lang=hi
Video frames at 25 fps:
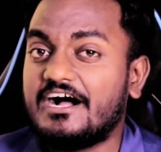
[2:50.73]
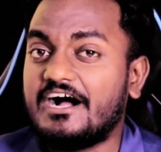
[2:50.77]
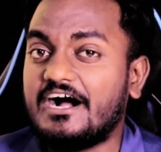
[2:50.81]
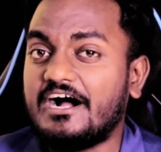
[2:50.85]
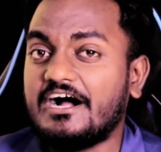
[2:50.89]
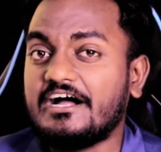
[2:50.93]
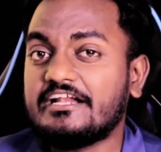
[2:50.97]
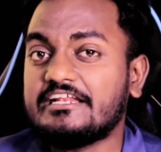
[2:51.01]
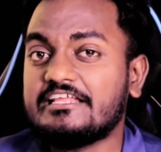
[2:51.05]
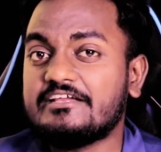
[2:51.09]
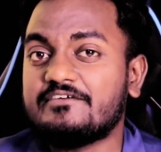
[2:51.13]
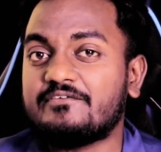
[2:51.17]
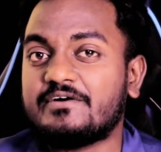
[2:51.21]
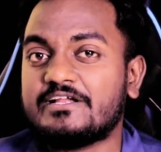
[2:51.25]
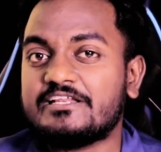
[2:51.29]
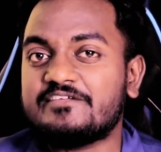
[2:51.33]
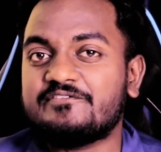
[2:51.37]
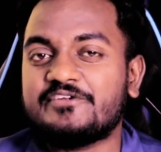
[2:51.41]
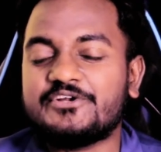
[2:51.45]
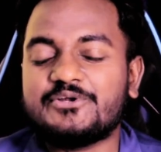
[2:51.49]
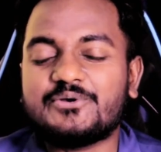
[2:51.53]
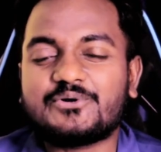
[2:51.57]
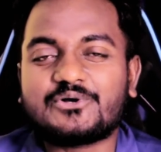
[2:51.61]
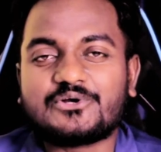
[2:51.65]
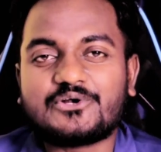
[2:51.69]
आने वाली
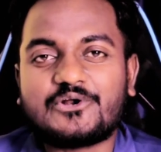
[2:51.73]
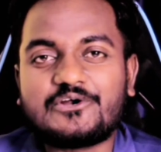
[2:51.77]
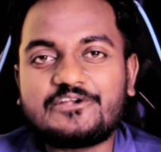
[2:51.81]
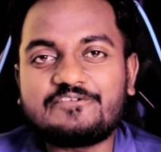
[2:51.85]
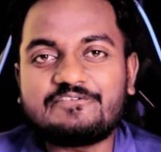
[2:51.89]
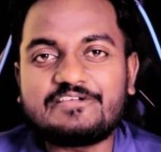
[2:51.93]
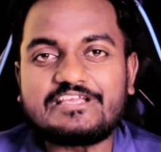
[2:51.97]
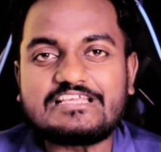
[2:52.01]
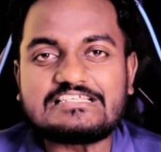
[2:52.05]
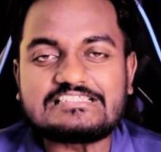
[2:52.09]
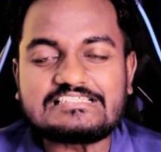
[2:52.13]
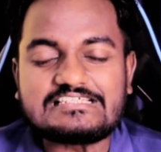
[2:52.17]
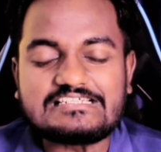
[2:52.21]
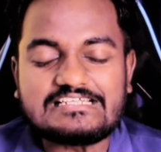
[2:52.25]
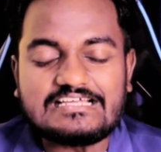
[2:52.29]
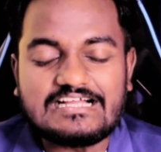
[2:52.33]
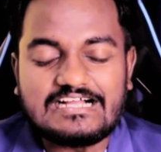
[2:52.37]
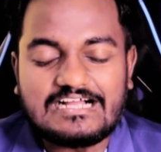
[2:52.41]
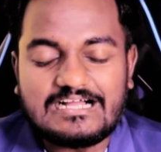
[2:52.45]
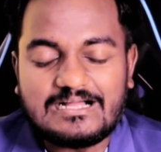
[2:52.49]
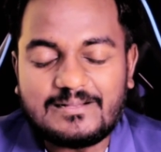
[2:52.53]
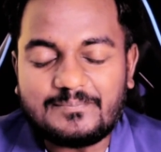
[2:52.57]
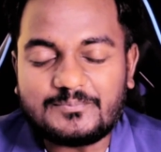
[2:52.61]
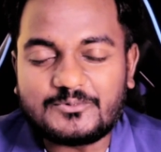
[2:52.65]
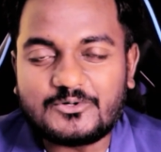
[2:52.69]
वीडियो का नोटिफिकेशन
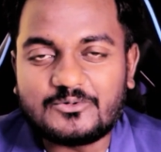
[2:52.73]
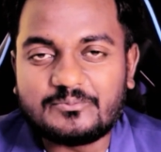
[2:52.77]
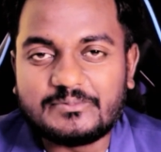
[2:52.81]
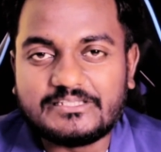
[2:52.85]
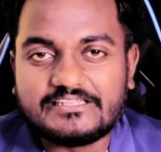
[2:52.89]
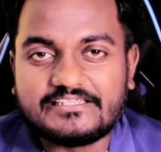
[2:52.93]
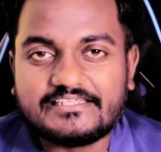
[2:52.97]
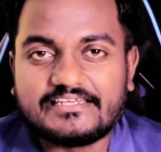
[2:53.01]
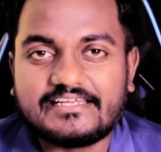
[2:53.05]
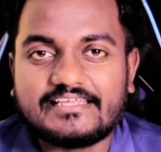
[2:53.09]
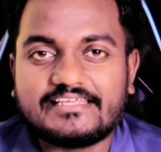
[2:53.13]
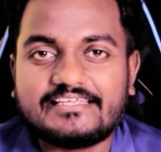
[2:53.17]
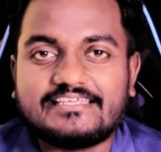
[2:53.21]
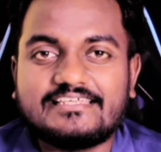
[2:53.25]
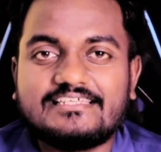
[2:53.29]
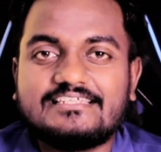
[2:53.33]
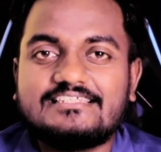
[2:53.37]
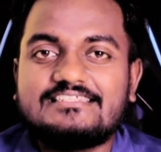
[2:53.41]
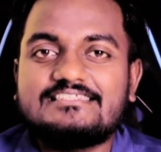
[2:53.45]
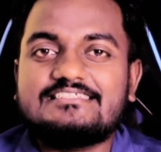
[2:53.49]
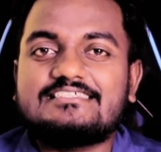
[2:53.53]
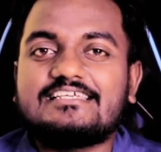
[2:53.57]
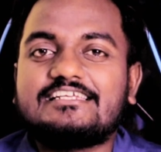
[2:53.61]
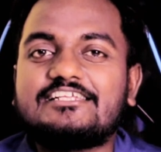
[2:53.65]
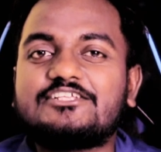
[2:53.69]
आपको मिलती रहेगी
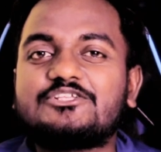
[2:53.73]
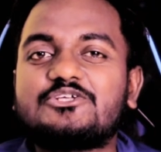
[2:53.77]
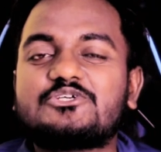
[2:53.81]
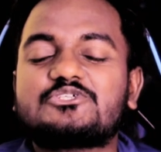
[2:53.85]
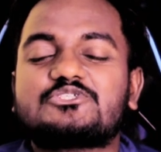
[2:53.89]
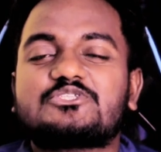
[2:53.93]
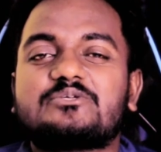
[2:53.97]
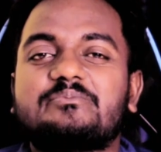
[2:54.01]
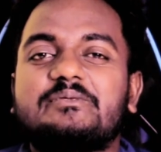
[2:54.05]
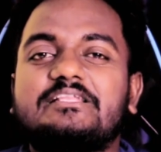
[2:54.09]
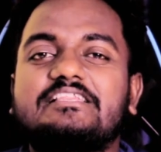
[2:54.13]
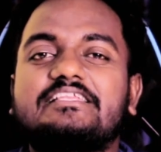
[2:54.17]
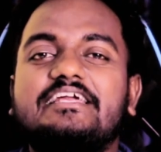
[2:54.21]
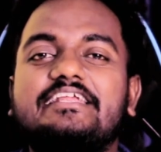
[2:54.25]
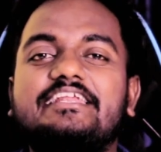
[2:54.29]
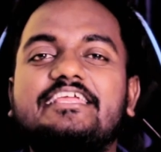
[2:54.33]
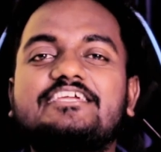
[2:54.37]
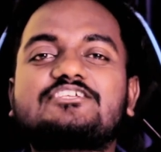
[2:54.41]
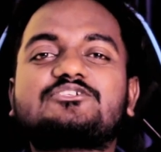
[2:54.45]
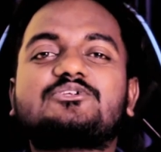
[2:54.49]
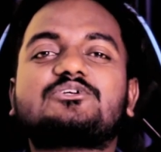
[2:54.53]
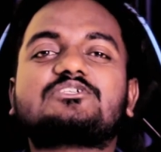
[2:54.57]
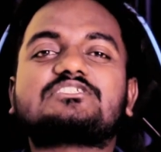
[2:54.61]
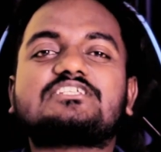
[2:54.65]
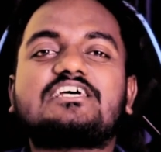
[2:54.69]
चलिए दोस्तों मिलते हैं
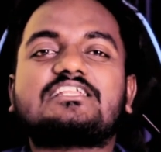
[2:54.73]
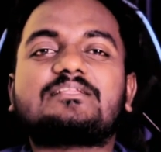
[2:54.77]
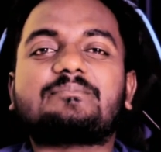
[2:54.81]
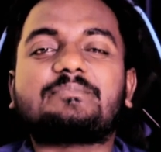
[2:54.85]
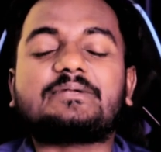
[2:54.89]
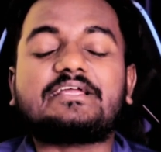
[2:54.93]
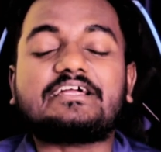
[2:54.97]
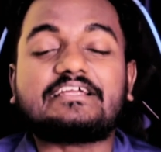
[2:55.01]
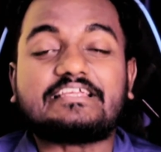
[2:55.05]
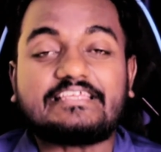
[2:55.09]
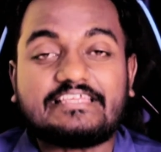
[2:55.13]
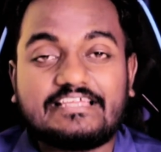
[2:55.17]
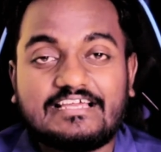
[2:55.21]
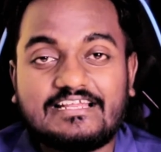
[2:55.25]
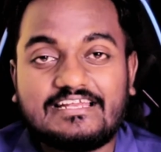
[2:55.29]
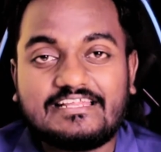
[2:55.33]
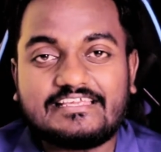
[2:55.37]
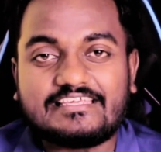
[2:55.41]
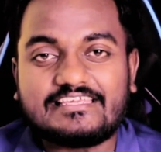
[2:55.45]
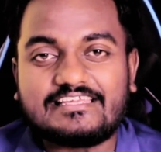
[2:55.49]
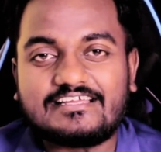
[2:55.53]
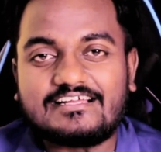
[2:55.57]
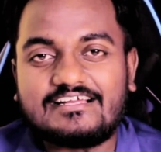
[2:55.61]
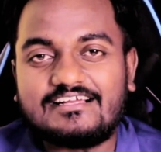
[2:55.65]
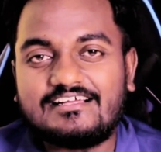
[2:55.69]
नेक्स्ट वीडियो के साथ अपना ख्याल
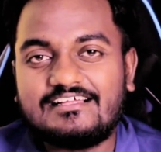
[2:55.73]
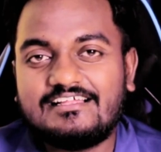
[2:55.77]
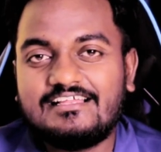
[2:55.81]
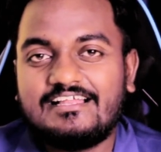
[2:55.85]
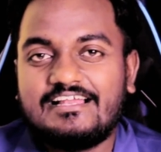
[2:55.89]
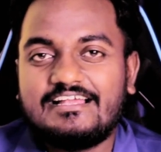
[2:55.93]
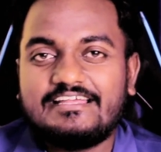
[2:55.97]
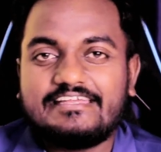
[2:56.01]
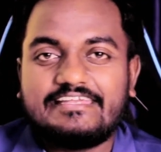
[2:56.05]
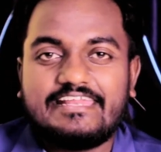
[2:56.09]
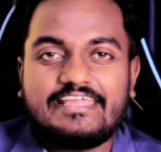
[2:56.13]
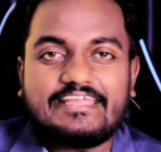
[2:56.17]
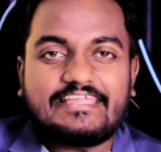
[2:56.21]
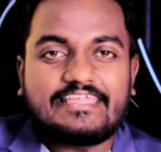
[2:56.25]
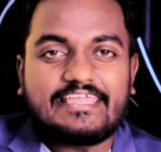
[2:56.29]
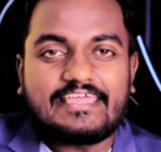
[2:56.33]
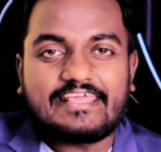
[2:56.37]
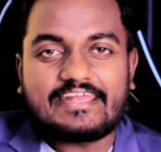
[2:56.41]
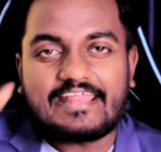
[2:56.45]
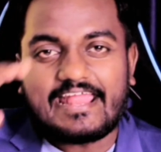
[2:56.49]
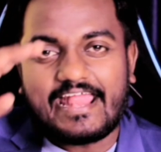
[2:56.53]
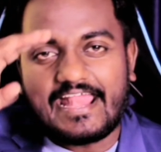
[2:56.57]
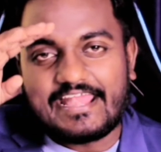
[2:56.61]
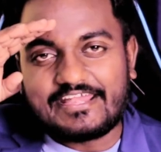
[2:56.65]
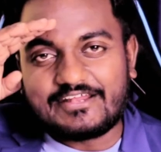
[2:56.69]
रखिएगा टेक
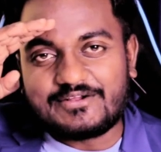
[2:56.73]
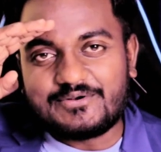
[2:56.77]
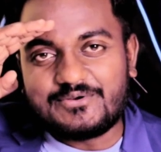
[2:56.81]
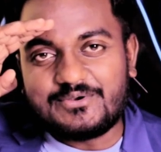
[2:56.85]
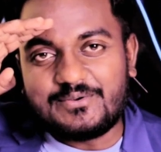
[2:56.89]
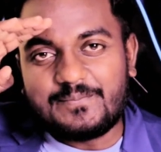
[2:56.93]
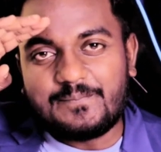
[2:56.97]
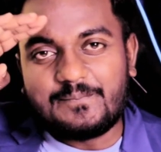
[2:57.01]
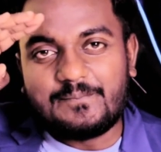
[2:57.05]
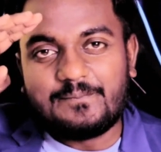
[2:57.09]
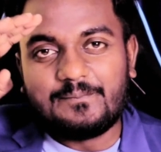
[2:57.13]
केयर एंड गुड